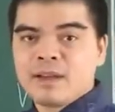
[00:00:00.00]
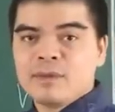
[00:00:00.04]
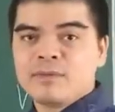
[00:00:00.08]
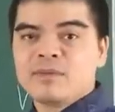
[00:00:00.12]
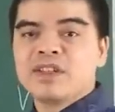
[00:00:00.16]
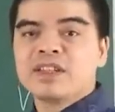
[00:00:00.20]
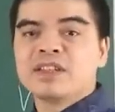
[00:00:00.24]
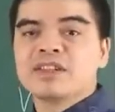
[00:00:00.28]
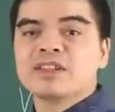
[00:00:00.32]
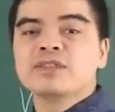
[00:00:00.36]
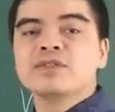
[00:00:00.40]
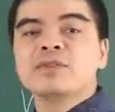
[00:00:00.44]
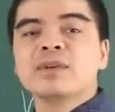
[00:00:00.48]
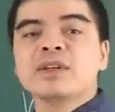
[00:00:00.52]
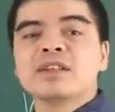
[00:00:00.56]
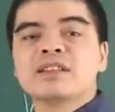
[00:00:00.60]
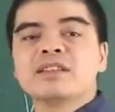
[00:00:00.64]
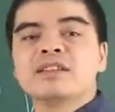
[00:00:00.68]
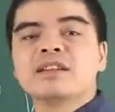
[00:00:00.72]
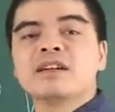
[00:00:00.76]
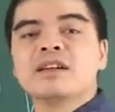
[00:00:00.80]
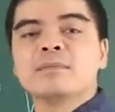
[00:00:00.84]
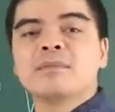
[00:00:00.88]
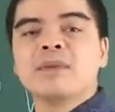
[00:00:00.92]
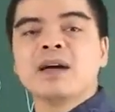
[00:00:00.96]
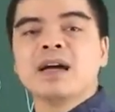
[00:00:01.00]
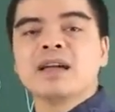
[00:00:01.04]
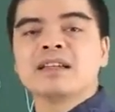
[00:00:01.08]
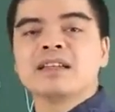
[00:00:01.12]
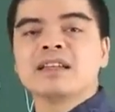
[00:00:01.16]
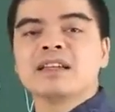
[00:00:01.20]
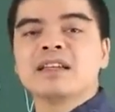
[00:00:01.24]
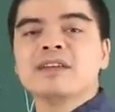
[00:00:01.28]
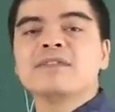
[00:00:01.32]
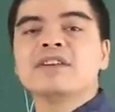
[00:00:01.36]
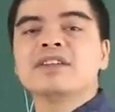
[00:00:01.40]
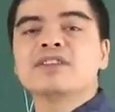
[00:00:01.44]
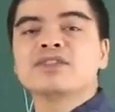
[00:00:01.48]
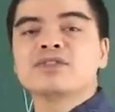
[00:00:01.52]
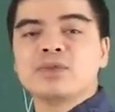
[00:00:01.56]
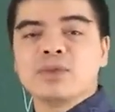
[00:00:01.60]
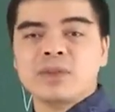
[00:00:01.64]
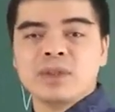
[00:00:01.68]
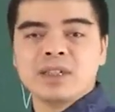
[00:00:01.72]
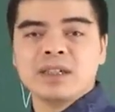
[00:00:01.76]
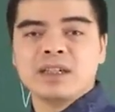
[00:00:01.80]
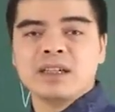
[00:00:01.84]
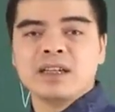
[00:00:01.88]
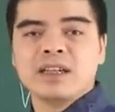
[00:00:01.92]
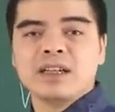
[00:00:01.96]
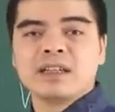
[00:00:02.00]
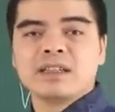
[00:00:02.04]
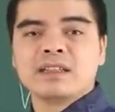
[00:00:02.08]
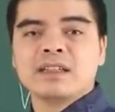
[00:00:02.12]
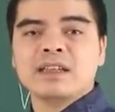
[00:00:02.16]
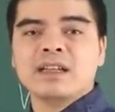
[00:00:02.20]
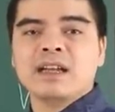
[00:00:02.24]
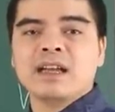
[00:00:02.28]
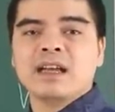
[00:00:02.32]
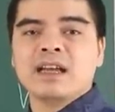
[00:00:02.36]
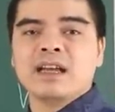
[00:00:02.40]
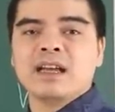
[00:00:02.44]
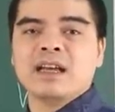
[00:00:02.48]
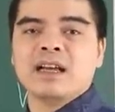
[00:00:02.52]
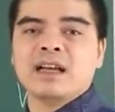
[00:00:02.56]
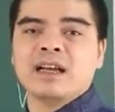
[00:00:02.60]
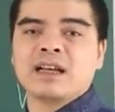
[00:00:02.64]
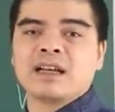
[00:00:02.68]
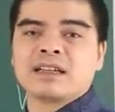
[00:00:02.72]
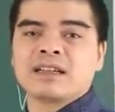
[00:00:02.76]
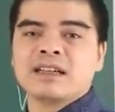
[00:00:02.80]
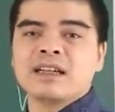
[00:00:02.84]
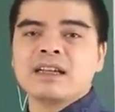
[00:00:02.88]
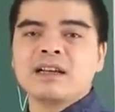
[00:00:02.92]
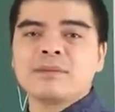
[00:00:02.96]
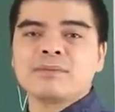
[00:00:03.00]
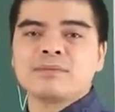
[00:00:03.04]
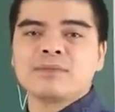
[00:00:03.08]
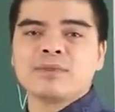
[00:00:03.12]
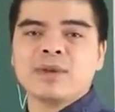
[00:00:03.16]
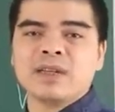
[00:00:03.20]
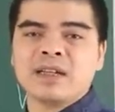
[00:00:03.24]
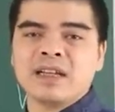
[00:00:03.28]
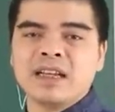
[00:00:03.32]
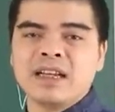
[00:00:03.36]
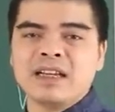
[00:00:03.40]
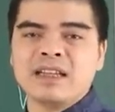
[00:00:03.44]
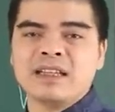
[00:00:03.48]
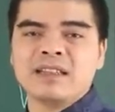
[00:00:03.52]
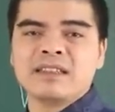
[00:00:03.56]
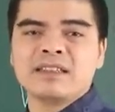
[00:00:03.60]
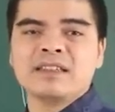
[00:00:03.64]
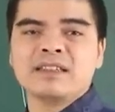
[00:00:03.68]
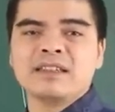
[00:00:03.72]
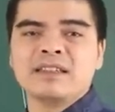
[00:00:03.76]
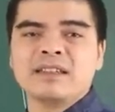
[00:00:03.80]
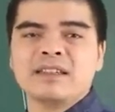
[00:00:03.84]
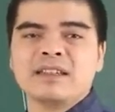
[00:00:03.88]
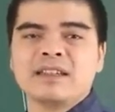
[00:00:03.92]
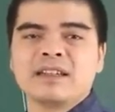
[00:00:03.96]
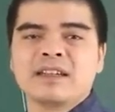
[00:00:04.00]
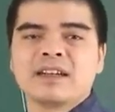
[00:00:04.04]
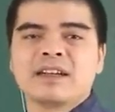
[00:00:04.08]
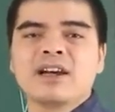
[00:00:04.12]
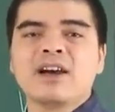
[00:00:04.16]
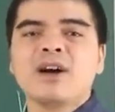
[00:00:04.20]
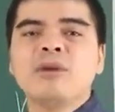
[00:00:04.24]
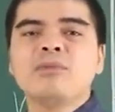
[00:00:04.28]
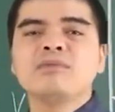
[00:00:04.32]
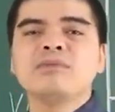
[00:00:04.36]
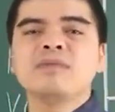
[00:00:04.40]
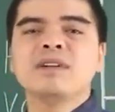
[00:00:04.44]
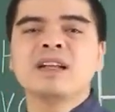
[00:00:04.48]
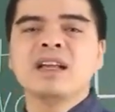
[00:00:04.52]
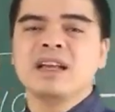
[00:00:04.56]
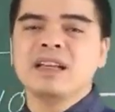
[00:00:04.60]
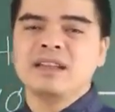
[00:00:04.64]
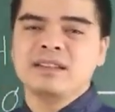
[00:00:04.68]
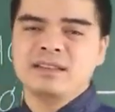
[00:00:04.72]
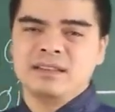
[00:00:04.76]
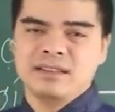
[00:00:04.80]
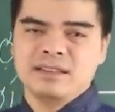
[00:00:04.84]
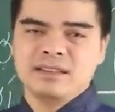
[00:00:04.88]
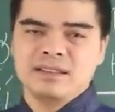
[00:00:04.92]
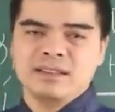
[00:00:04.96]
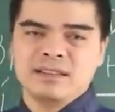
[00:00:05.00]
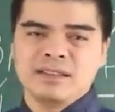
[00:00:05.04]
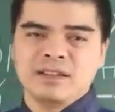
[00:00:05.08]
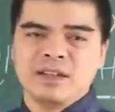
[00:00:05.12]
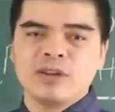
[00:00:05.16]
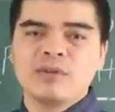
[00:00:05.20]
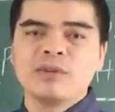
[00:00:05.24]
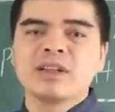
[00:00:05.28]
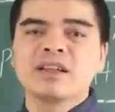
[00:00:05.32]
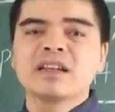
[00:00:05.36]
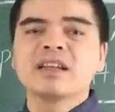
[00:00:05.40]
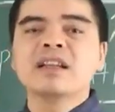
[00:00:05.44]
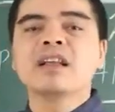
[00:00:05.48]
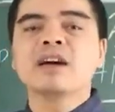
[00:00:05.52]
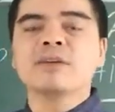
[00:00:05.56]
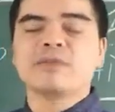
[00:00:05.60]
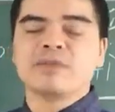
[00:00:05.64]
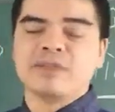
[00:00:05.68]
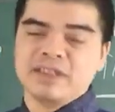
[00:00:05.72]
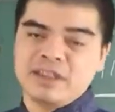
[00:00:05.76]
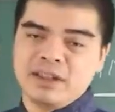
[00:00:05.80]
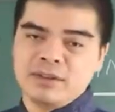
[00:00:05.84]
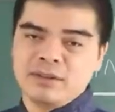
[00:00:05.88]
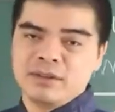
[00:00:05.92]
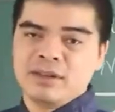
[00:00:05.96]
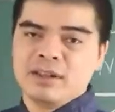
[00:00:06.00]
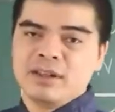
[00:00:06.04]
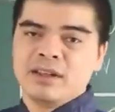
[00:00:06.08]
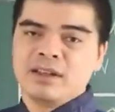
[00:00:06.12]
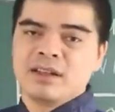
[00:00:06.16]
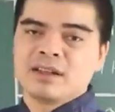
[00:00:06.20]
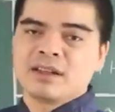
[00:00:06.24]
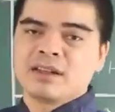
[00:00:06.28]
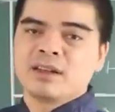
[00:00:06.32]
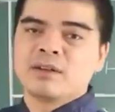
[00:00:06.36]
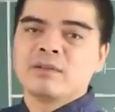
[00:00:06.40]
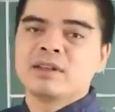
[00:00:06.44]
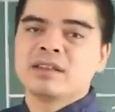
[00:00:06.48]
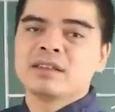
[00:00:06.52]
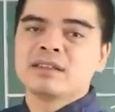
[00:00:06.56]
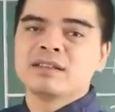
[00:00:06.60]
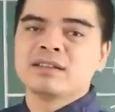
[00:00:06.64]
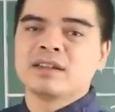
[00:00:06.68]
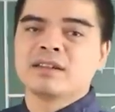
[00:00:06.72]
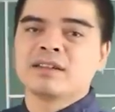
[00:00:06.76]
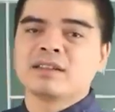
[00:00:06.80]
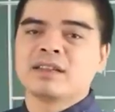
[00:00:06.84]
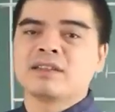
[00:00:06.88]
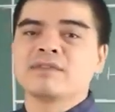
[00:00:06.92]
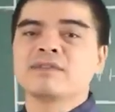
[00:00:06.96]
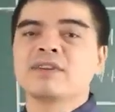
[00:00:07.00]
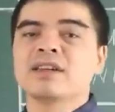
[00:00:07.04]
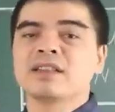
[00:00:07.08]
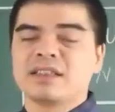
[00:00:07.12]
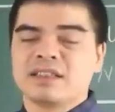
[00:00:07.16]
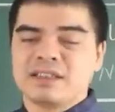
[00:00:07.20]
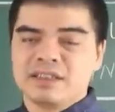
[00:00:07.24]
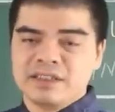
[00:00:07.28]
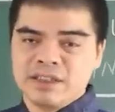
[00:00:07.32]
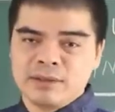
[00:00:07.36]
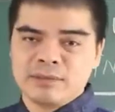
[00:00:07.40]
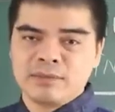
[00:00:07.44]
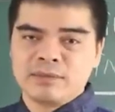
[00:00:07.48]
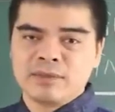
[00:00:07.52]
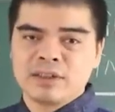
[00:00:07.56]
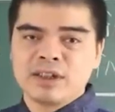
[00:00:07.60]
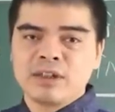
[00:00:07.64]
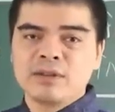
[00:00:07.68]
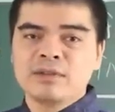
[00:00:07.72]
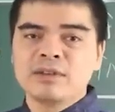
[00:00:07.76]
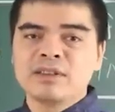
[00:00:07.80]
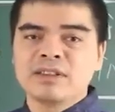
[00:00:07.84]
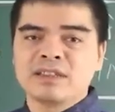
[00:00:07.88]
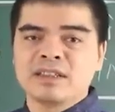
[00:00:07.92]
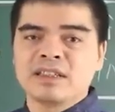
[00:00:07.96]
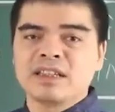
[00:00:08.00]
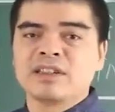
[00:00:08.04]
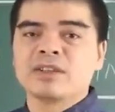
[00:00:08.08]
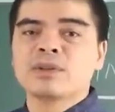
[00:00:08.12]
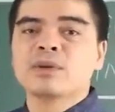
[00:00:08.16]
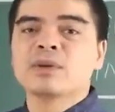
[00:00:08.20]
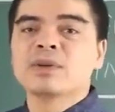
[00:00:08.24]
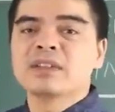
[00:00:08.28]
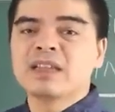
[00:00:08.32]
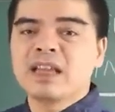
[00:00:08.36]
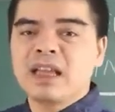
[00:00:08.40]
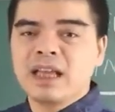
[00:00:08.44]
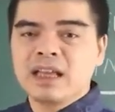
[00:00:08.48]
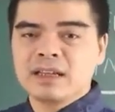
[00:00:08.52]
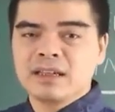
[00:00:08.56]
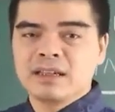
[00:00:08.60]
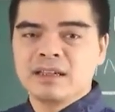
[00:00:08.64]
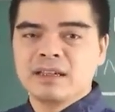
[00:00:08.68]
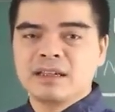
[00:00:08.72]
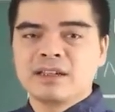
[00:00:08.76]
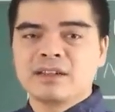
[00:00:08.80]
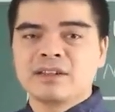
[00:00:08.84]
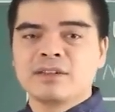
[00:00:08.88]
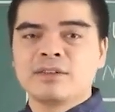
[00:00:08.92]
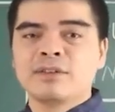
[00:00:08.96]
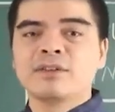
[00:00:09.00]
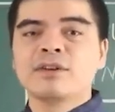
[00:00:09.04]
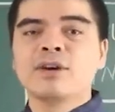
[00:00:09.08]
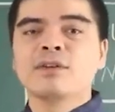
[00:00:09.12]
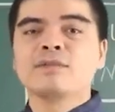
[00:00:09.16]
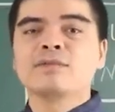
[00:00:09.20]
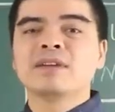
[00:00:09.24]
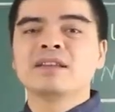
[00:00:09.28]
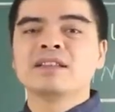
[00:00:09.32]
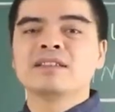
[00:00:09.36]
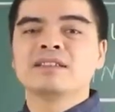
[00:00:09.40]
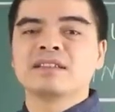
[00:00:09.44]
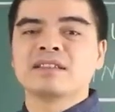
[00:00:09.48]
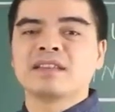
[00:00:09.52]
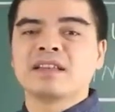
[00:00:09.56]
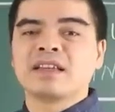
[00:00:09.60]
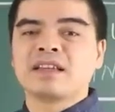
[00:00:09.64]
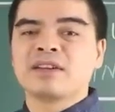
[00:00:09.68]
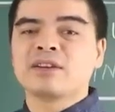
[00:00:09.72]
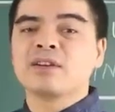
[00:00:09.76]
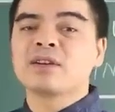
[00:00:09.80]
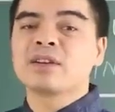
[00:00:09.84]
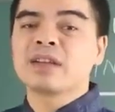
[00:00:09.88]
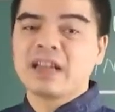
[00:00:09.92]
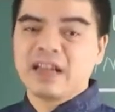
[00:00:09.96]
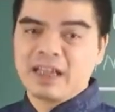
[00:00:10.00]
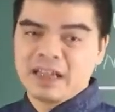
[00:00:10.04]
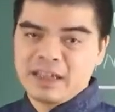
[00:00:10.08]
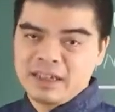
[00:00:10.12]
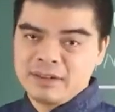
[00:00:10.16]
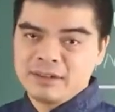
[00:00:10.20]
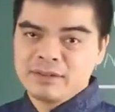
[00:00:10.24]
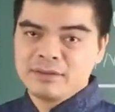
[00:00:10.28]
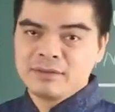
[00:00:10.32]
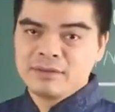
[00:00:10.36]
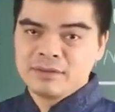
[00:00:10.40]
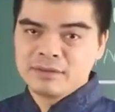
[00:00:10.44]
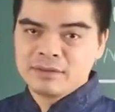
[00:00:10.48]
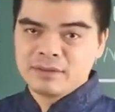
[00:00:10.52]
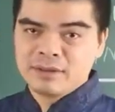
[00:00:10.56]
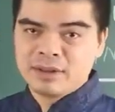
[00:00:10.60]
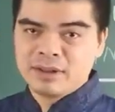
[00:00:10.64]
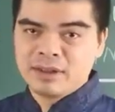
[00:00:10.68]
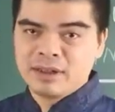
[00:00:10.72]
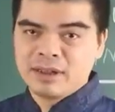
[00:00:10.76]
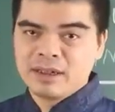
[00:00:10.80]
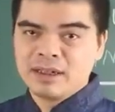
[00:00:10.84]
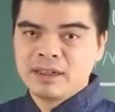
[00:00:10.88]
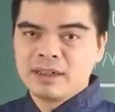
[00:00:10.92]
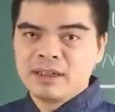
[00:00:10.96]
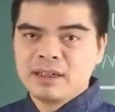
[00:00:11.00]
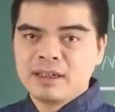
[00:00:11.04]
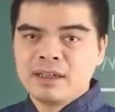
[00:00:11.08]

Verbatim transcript: vì tứ tuyệt thường mang đến cái vận xui nên là các cặp tuổi này thì không nên không nên kết hợp với nhau không nên trở thành vợ thành chồng không nên trở thành đối tác cũng không nên trở thành con cái đó